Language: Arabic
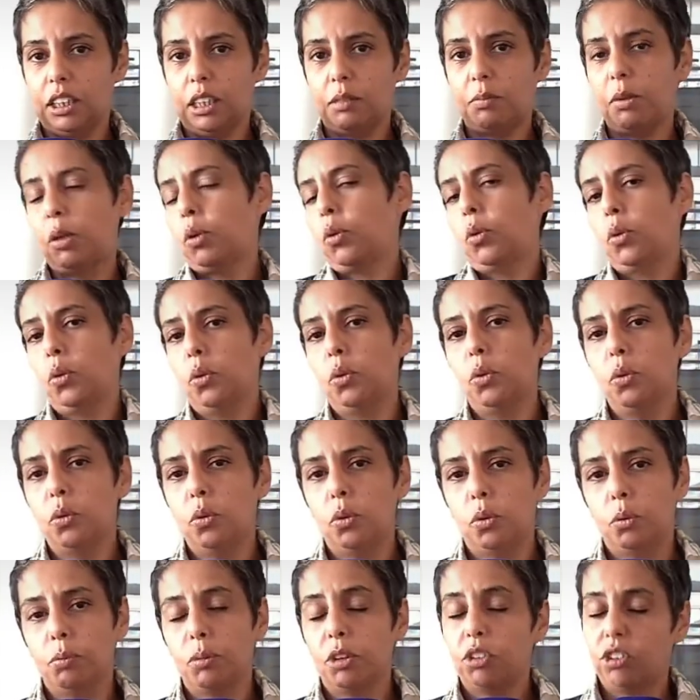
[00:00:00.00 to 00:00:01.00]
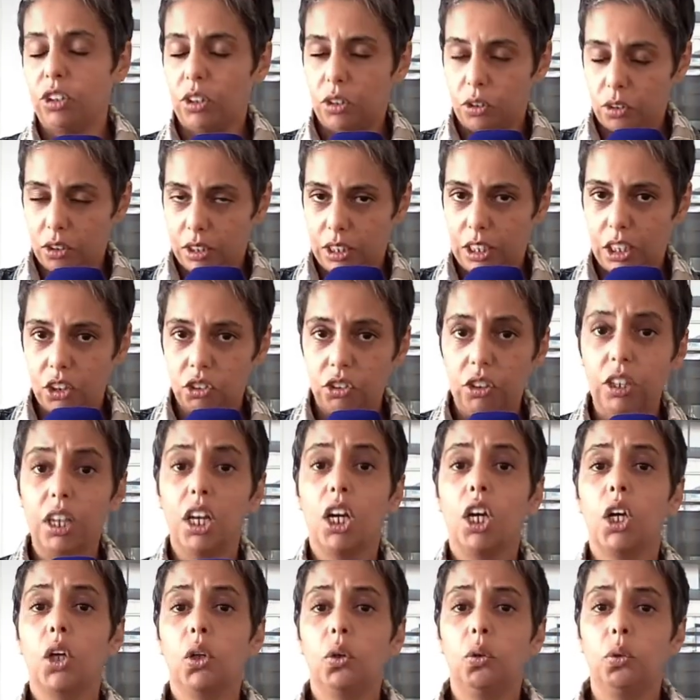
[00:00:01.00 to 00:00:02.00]
كما نقولوا ماشي اونغاجي
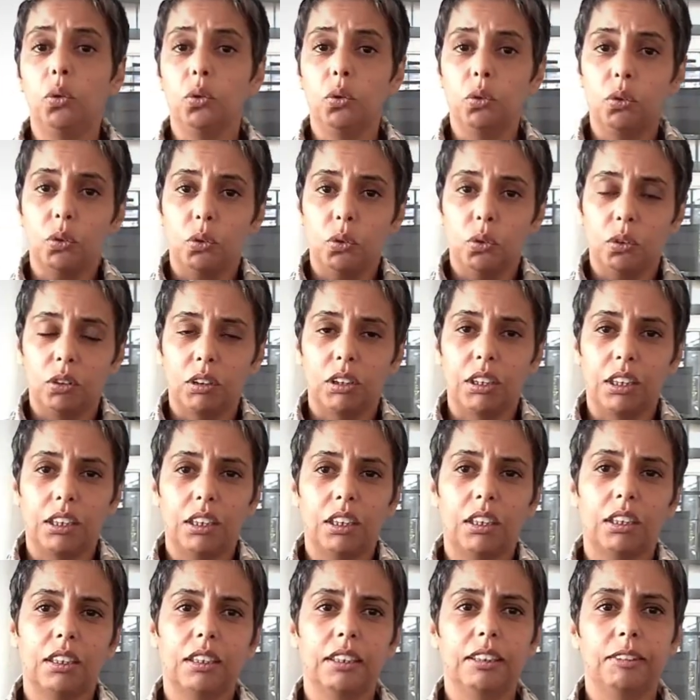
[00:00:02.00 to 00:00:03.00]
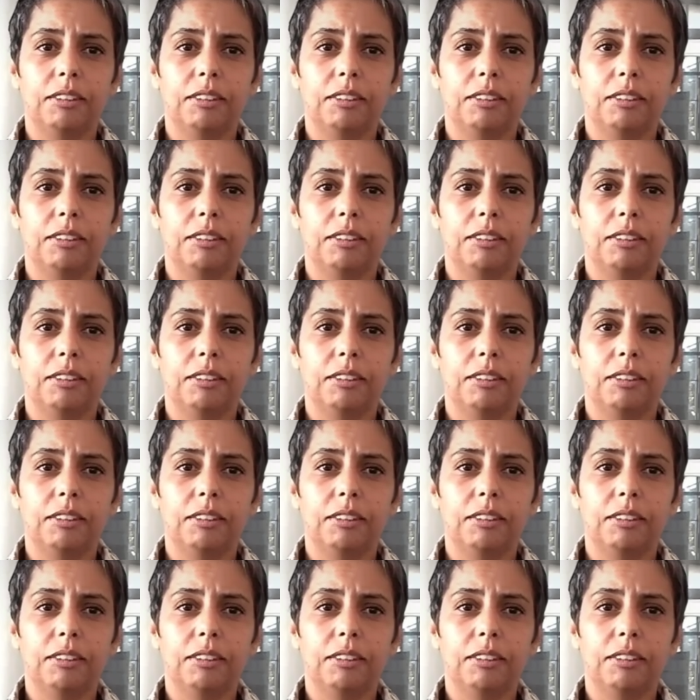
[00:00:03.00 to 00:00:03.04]
يعودوا اكثر